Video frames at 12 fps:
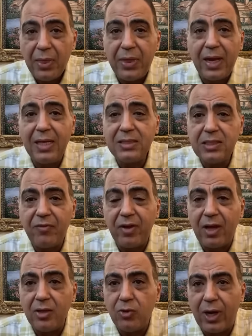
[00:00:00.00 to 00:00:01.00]
ثلاث
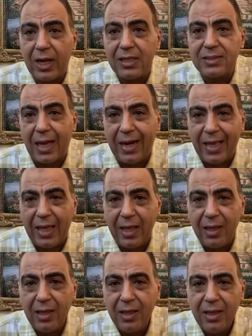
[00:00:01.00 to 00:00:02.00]
صفقات يركز عليها
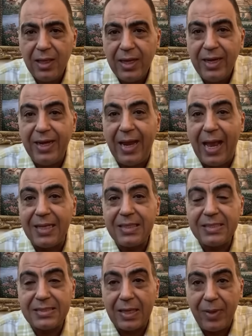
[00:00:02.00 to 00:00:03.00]
نادي
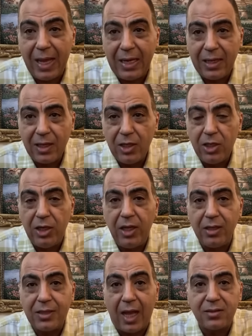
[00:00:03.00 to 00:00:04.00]
الزمالك
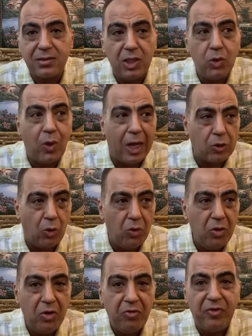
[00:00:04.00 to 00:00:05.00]
لتحسين وضعه
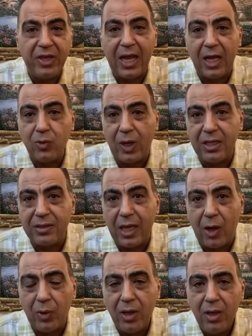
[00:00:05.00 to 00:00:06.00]
في جدول
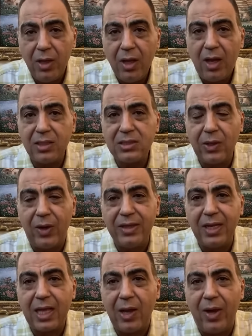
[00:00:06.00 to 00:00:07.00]
الدوري خاصة
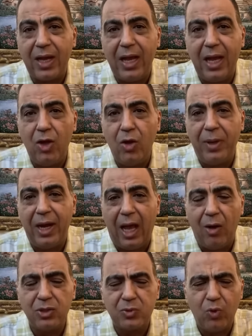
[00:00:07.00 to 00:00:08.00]
وأن الخواجة قال لهم أنا
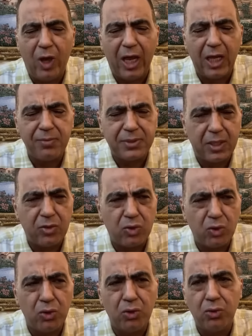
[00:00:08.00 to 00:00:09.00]
عاوز مهاجم
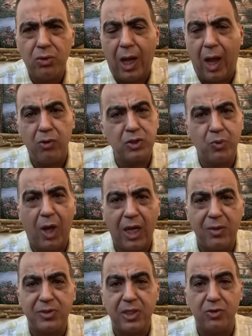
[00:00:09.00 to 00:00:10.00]
صندوق، عاوز
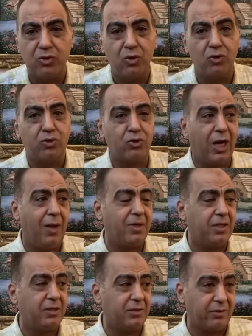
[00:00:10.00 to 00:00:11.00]
مهاجم صندوق، قلت لكم
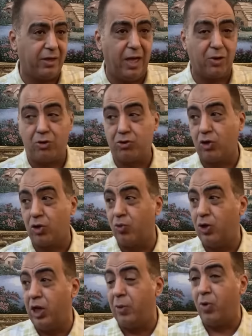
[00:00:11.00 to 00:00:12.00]
أحمد ياسر ريال رحتوا تجيبوا
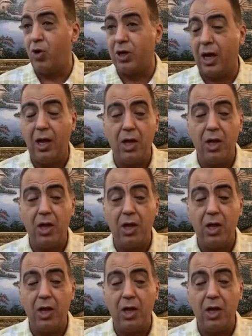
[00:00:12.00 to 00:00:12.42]
لي إيبوكا،